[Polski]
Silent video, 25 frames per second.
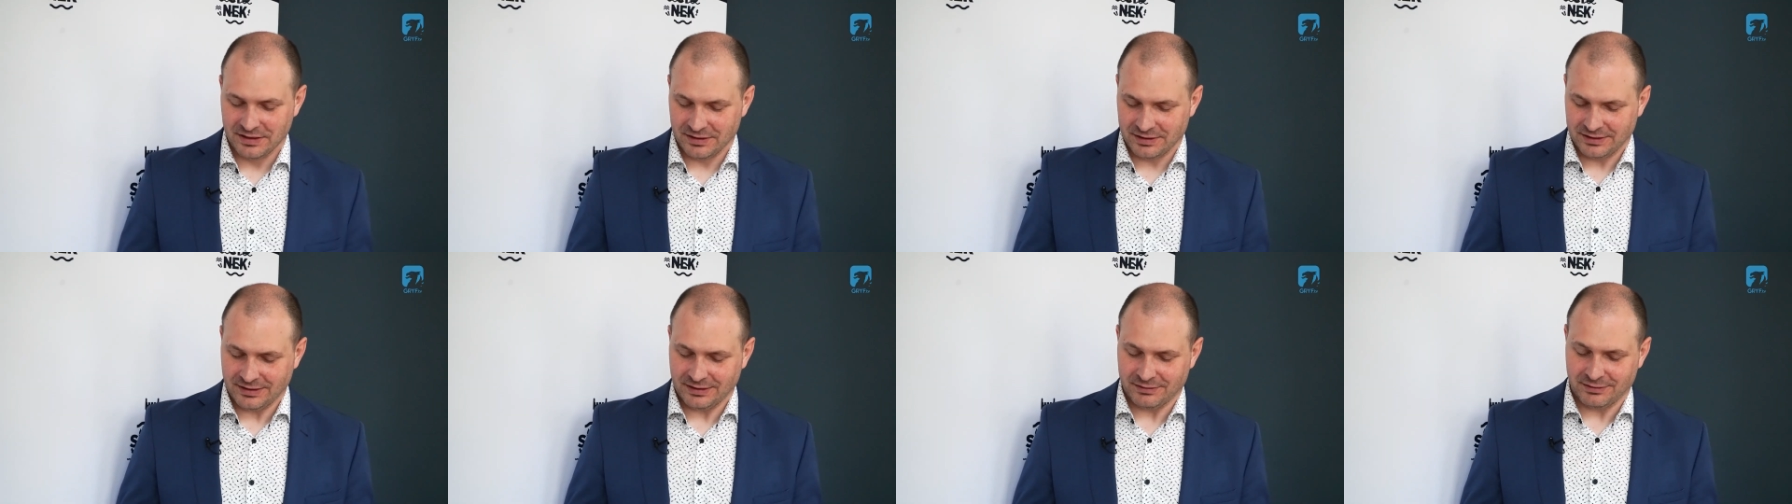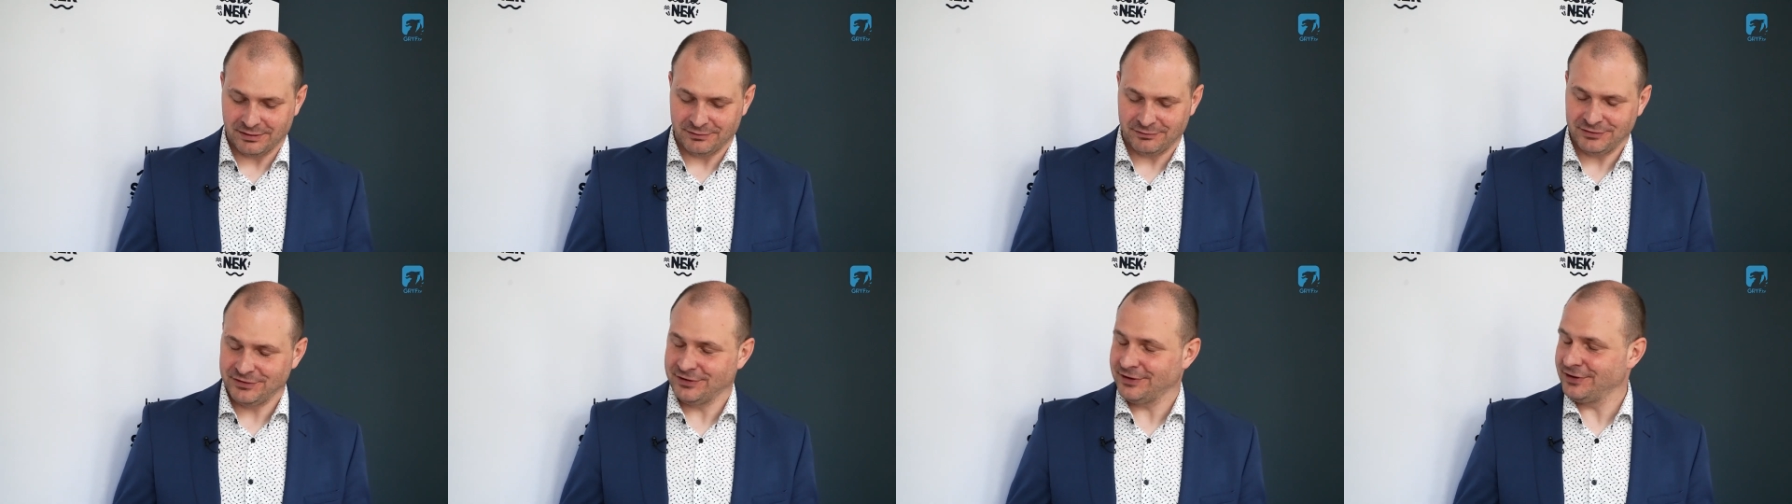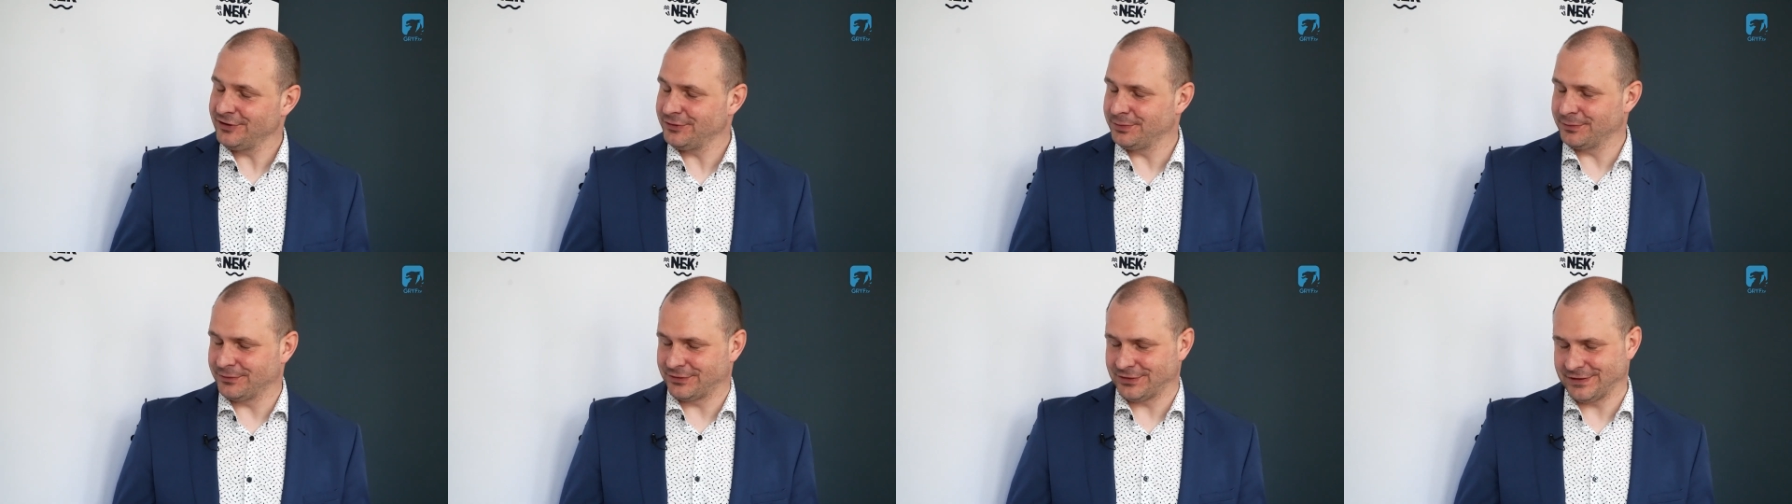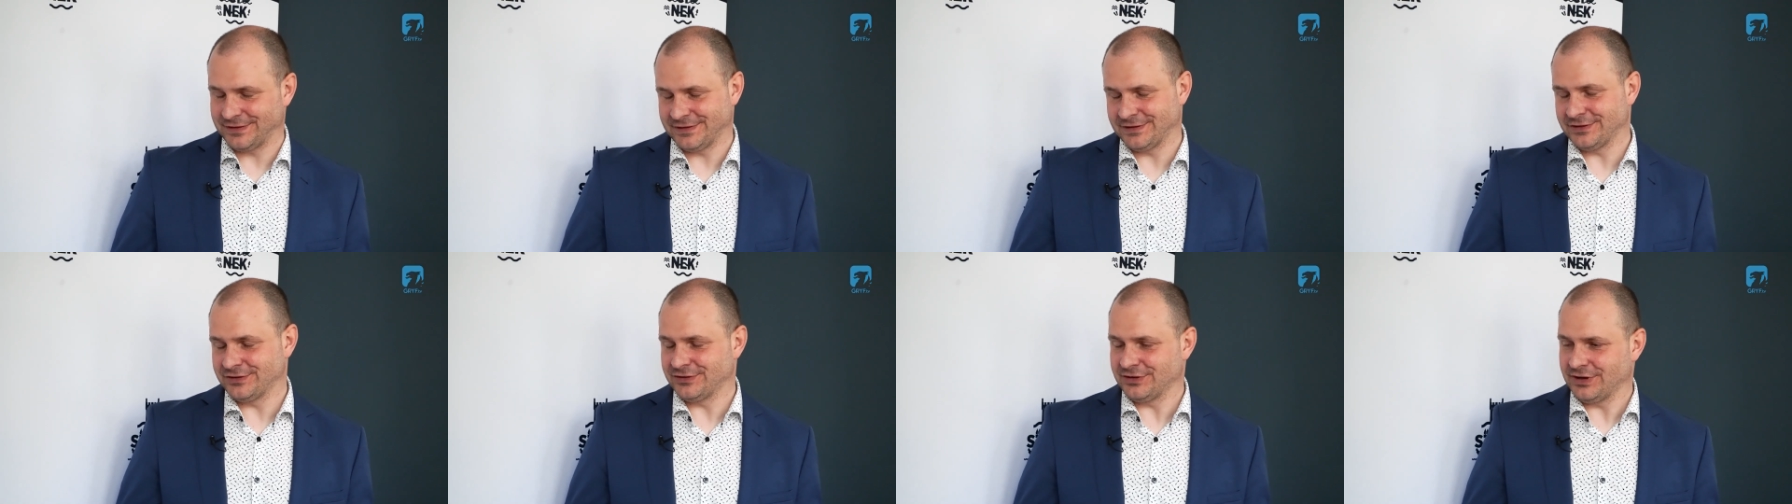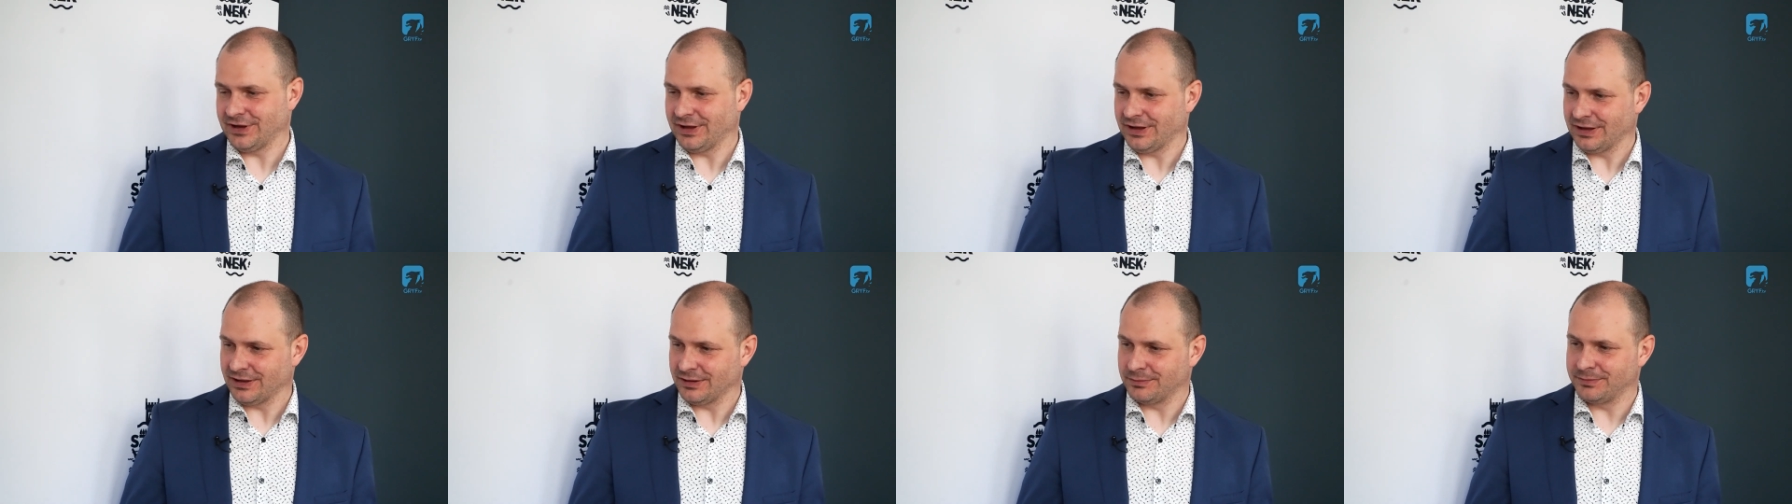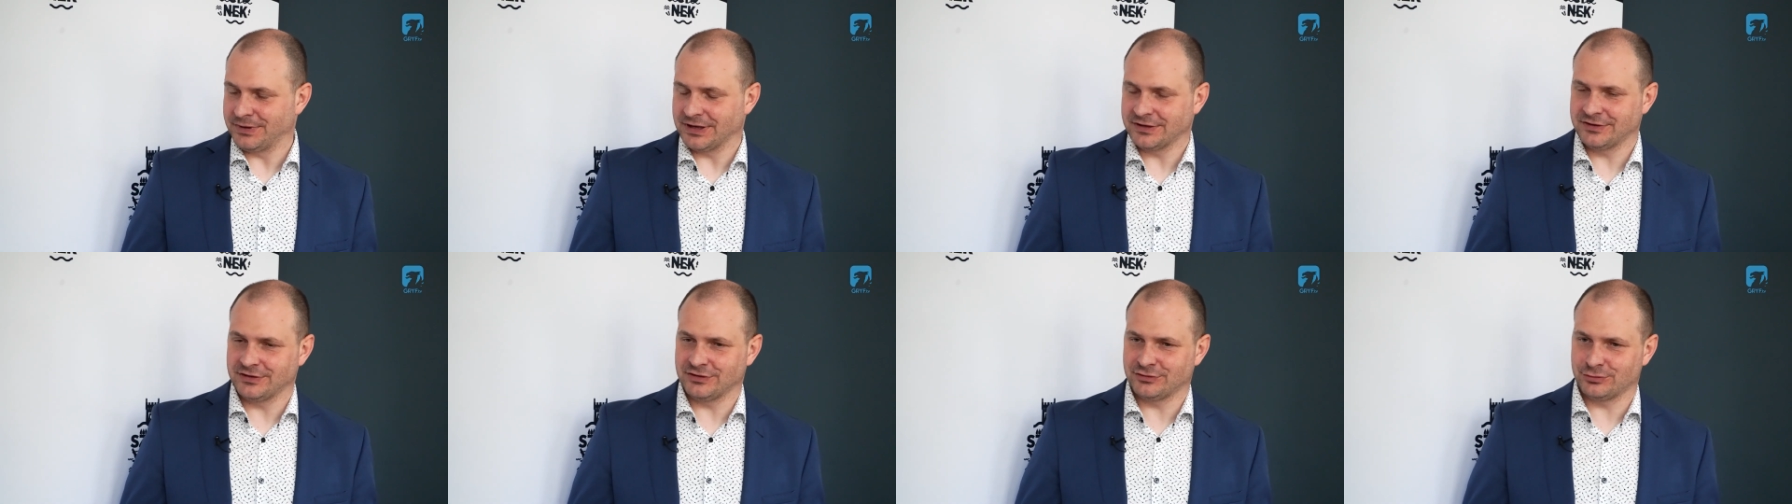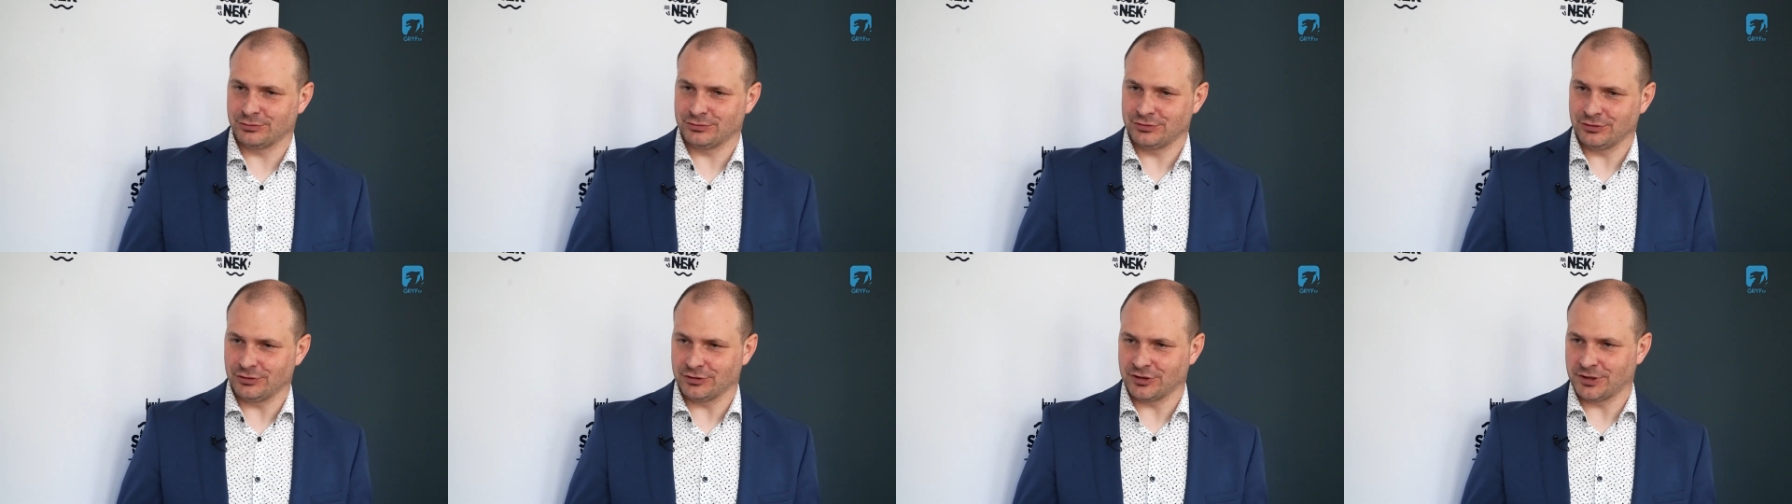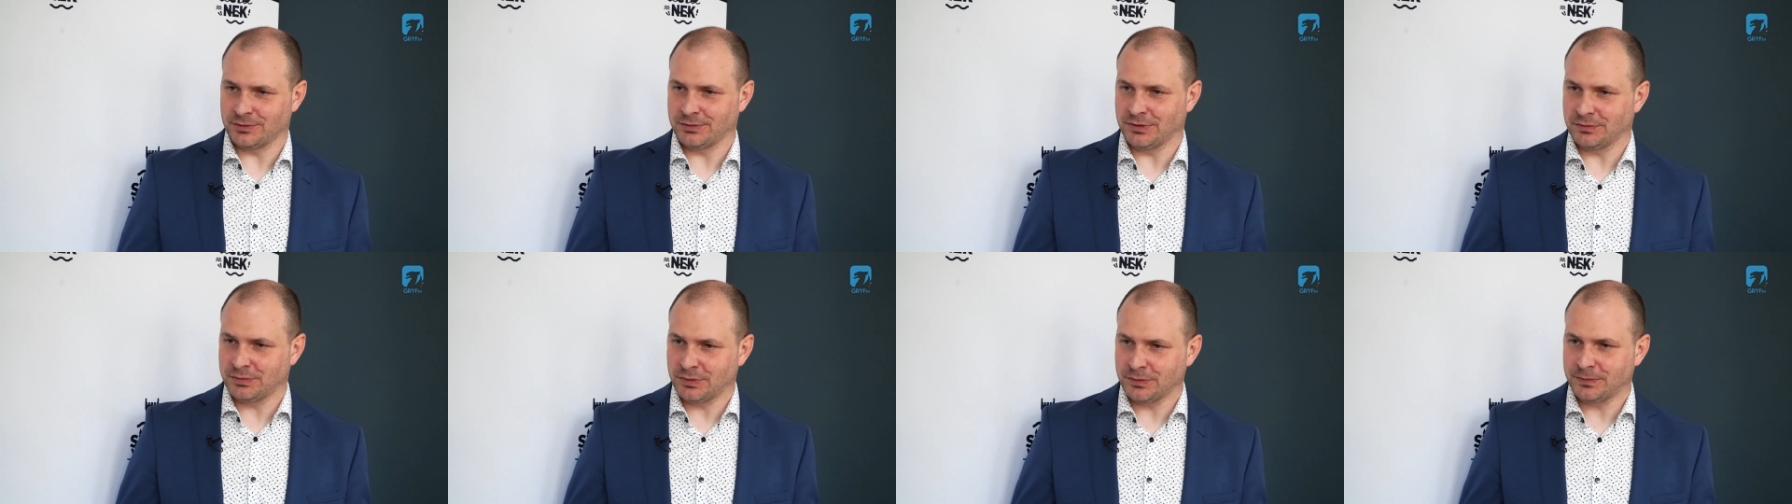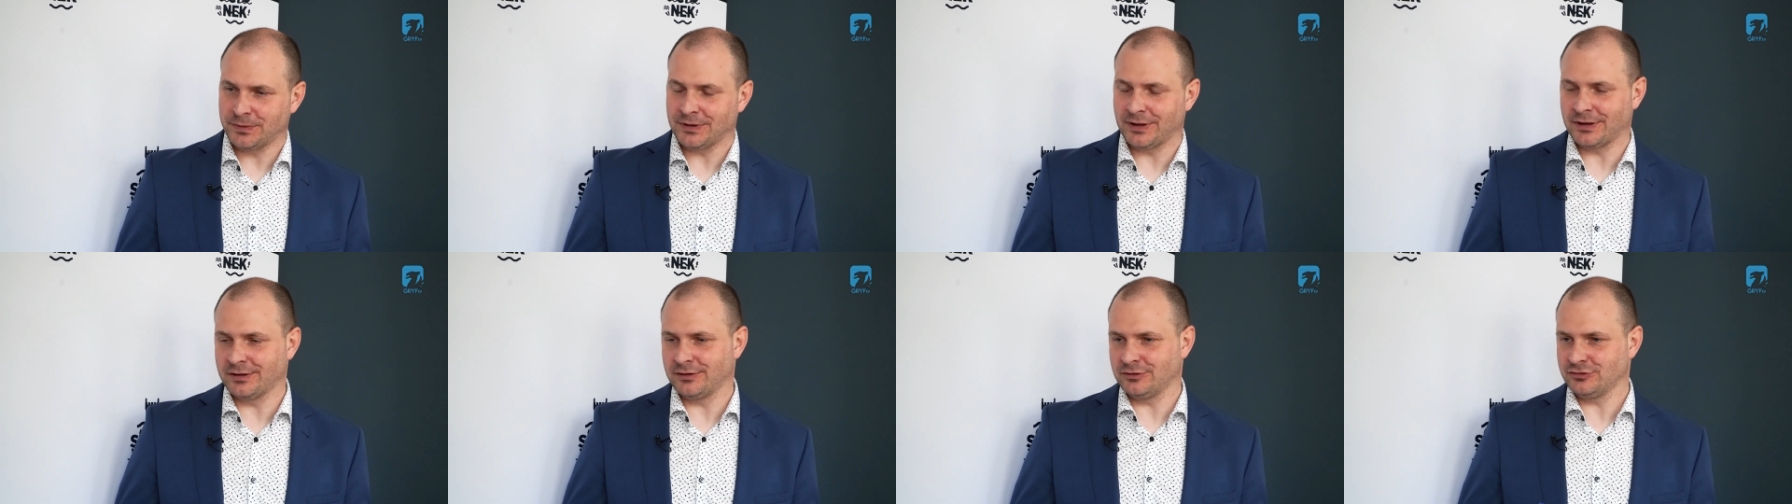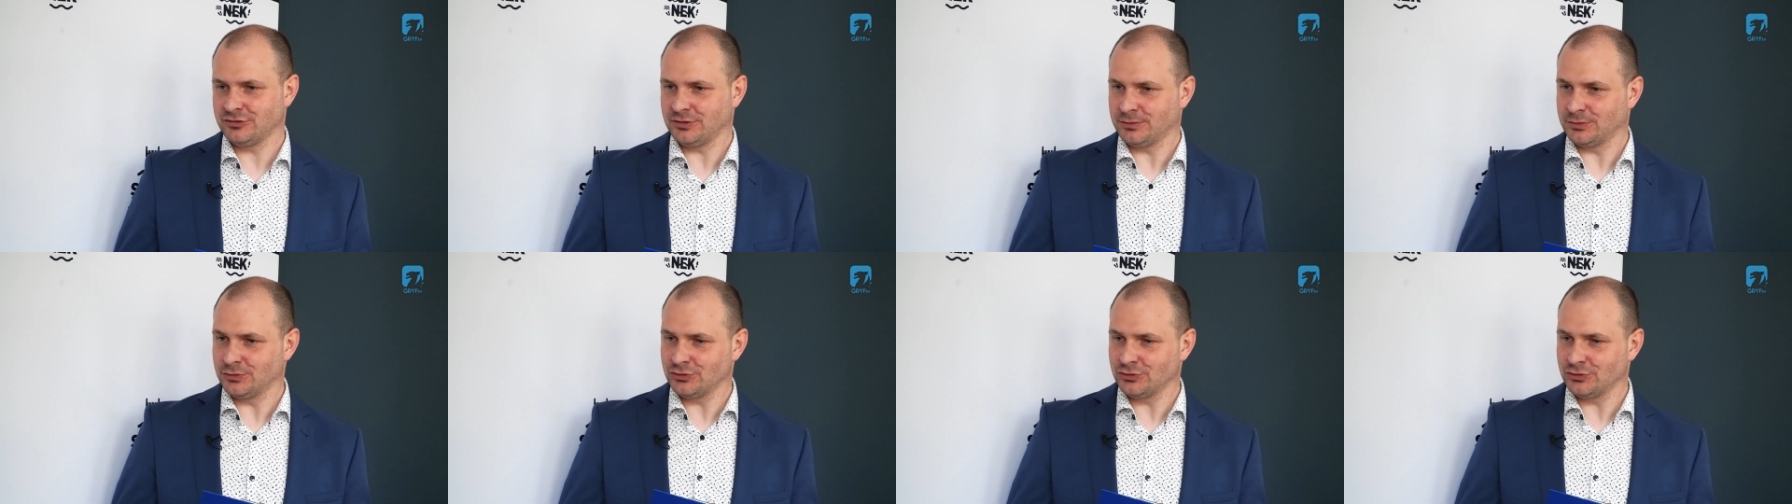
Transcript: E, widzieliśmy wszyscy, że bieg cieszył się ogromną popularnością.